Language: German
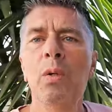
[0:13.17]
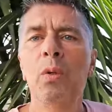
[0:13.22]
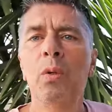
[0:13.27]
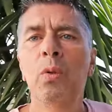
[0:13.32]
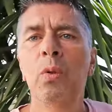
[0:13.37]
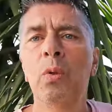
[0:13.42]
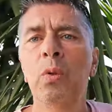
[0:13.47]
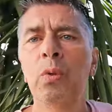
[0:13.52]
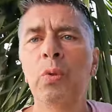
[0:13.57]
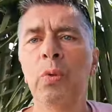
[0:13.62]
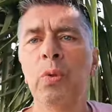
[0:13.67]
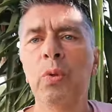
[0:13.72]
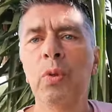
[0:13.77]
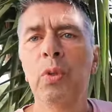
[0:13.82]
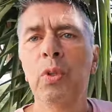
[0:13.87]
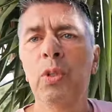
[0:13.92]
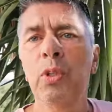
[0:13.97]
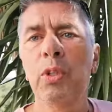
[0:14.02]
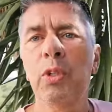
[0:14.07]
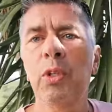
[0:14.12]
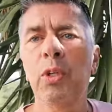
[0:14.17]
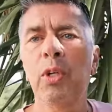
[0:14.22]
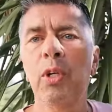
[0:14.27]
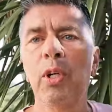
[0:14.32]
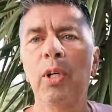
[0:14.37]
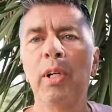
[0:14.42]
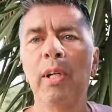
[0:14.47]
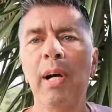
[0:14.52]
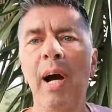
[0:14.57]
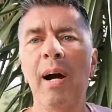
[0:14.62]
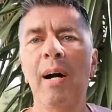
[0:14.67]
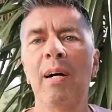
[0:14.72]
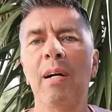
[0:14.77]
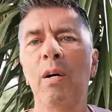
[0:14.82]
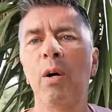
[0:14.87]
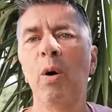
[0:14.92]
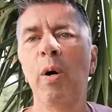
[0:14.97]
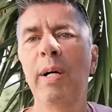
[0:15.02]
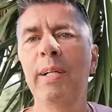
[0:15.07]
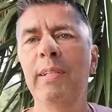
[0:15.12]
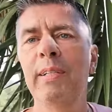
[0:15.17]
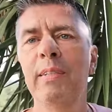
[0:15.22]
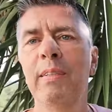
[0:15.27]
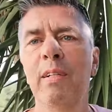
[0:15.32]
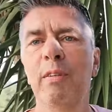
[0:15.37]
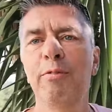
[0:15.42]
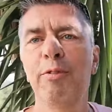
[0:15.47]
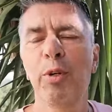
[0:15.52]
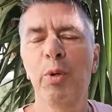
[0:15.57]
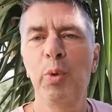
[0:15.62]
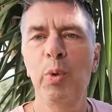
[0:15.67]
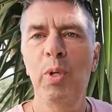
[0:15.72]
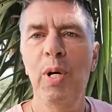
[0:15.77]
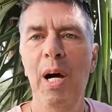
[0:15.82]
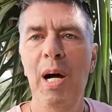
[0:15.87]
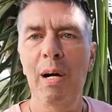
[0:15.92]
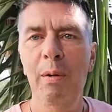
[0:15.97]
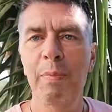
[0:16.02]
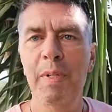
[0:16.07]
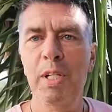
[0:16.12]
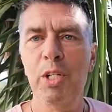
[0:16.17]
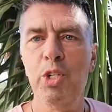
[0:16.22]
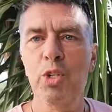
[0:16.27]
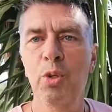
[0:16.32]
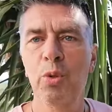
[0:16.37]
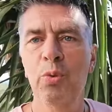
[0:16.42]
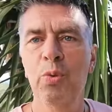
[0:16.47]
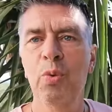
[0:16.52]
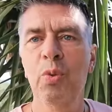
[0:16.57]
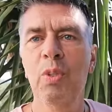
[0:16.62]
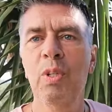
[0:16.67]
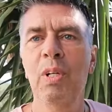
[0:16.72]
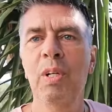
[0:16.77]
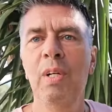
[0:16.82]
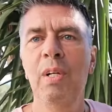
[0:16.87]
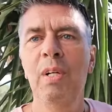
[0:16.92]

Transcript: Und ja, heute in der Früh habe ich schon